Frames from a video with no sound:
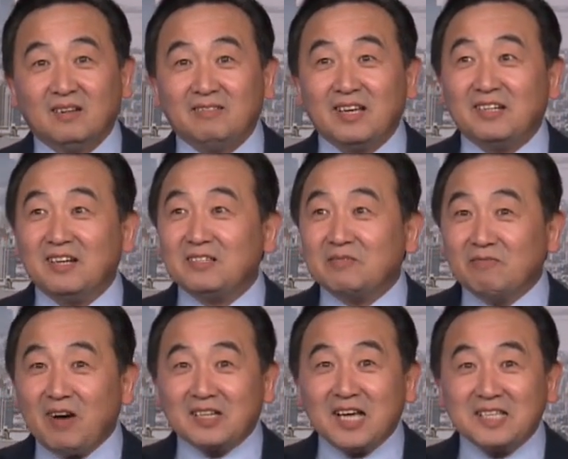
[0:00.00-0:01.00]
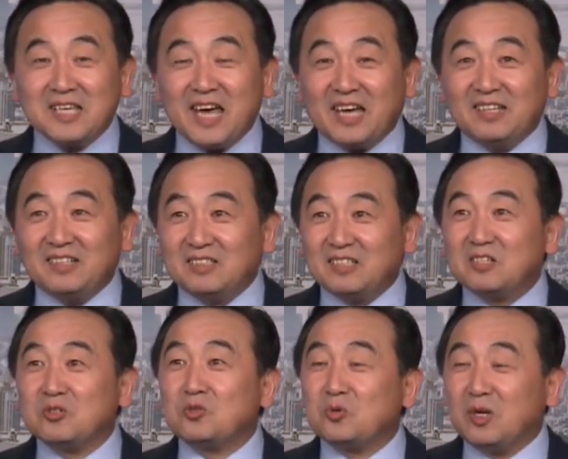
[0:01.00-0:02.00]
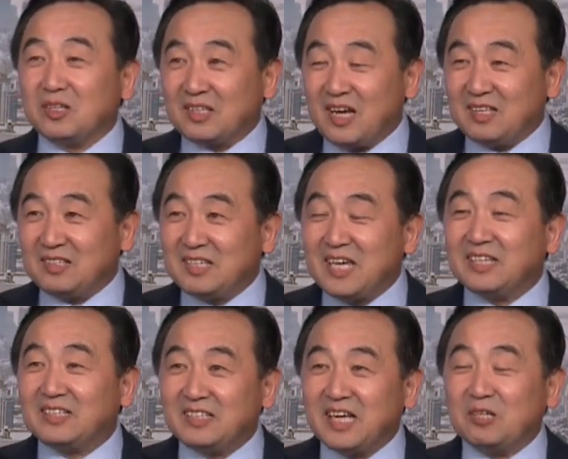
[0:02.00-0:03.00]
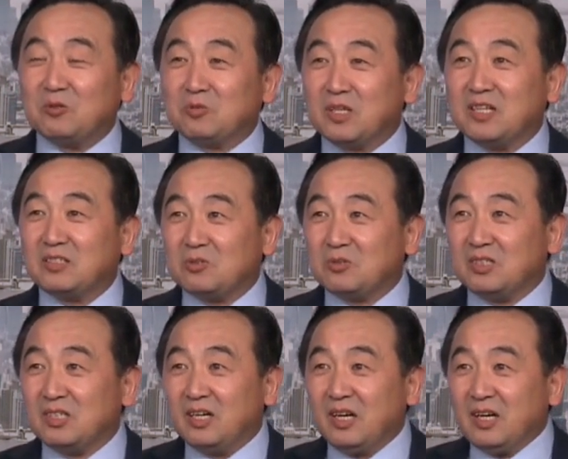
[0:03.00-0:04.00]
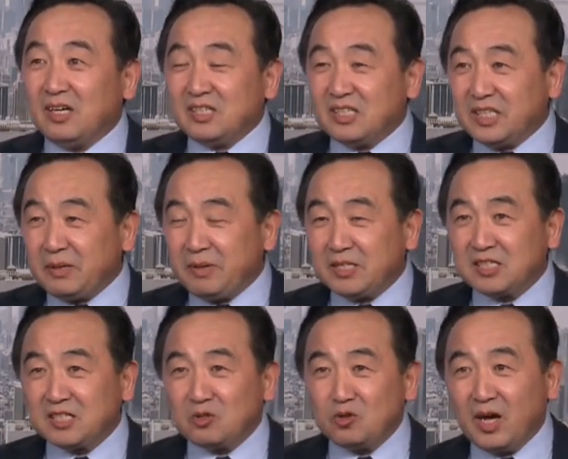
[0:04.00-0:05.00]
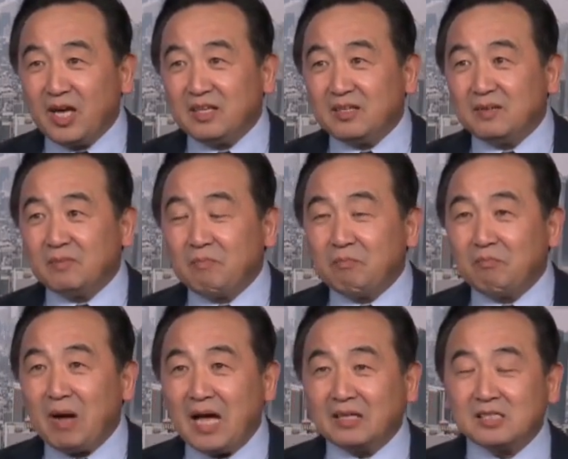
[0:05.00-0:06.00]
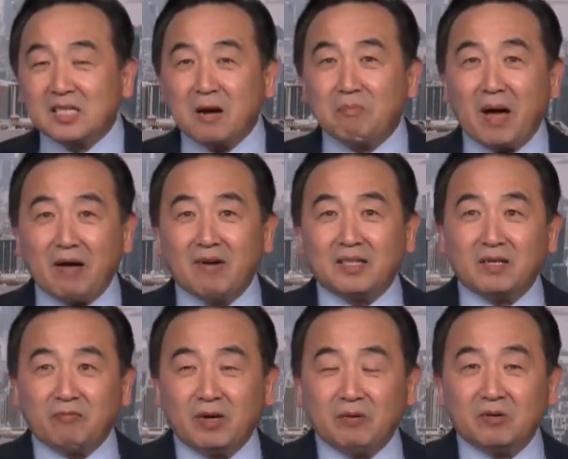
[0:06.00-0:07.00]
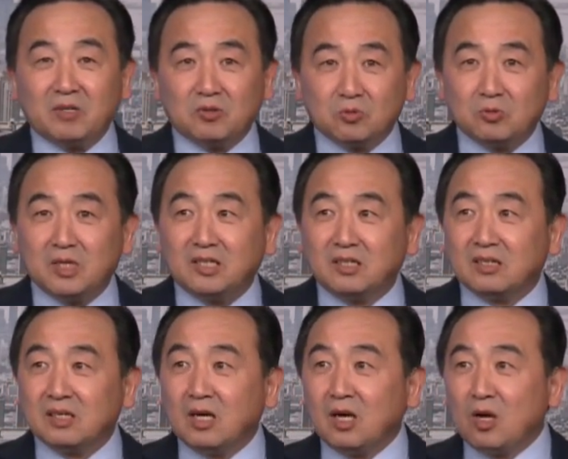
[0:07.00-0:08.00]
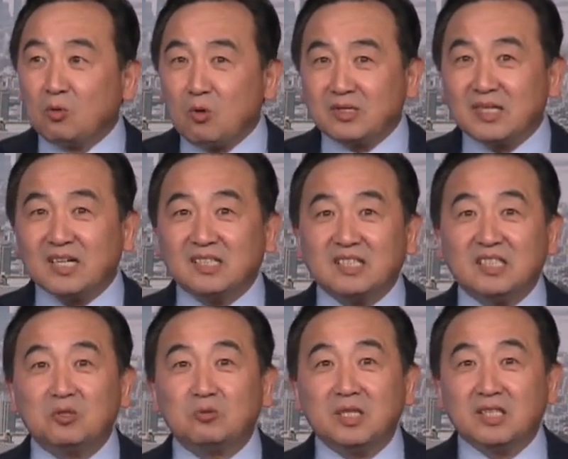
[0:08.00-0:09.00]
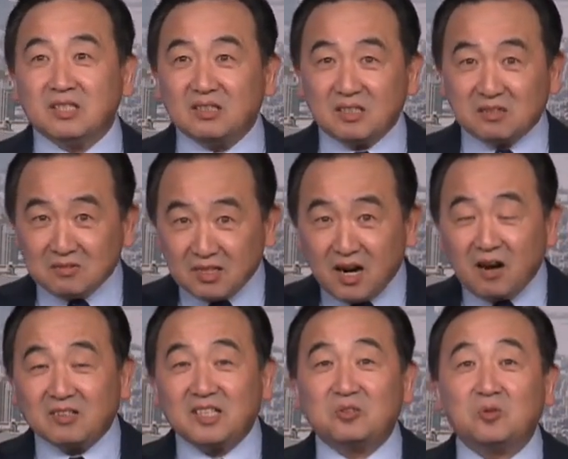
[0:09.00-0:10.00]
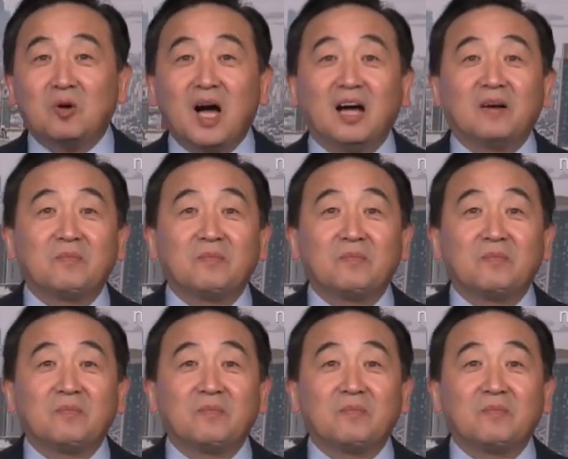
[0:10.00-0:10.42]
那人往下念，正说他念的内容呢，就是习近平政权把上百万的维吾尔族人关在了集中营，就正好这句话。